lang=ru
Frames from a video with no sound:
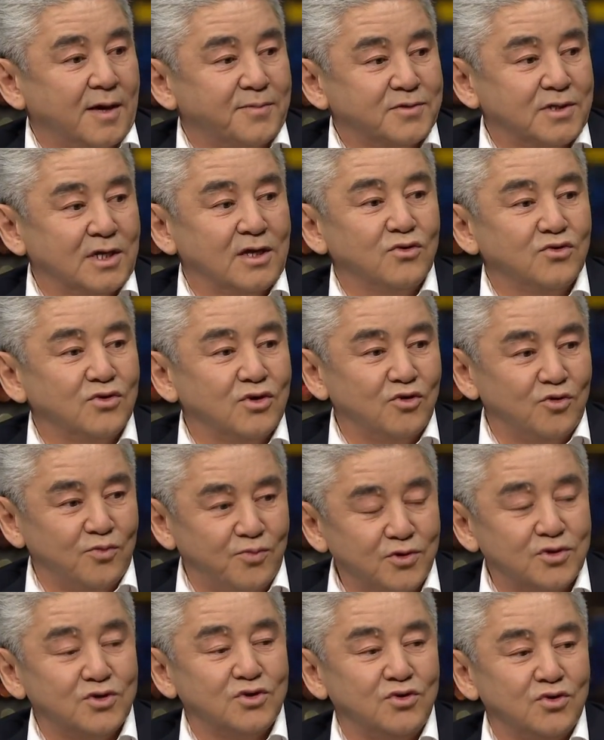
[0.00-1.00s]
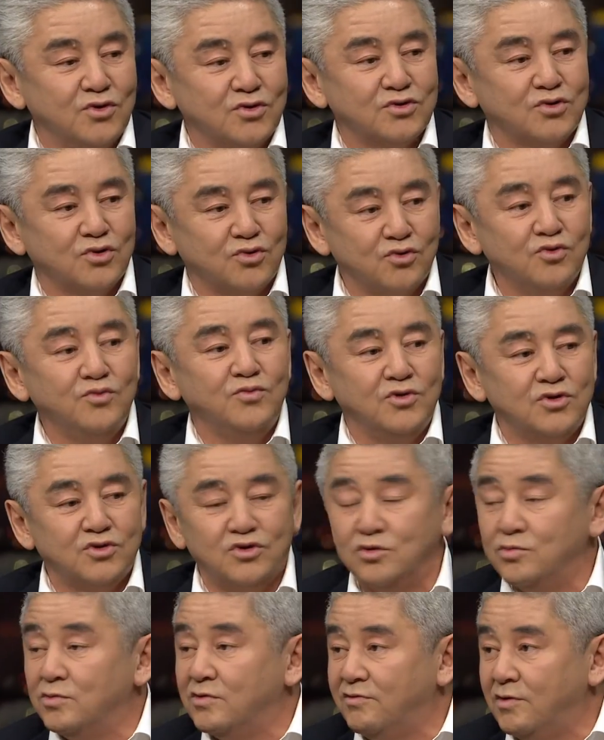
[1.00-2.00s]
абсолютно убежден, что ту
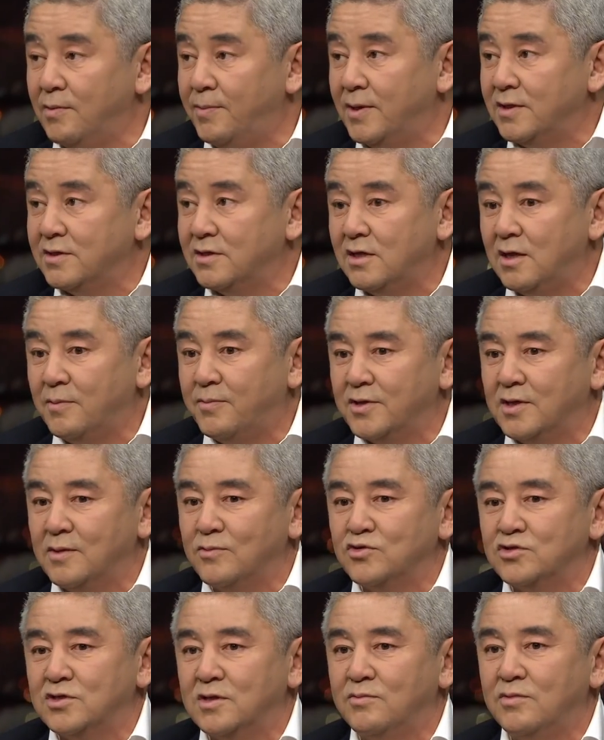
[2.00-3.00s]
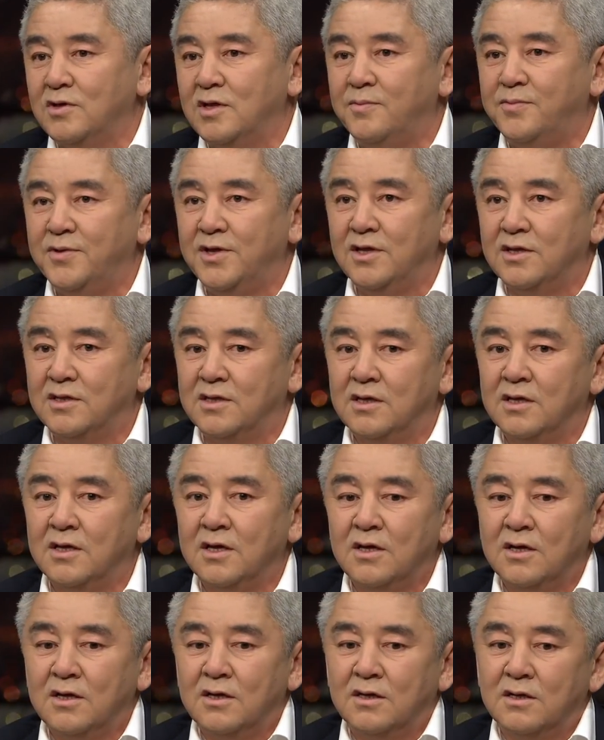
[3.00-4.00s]
миссию мы выполнили, потому что были приняты
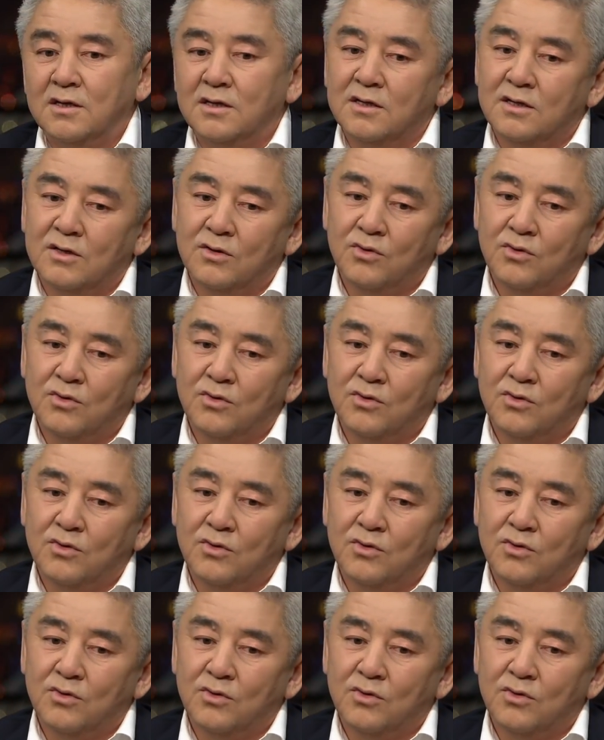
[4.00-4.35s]
э,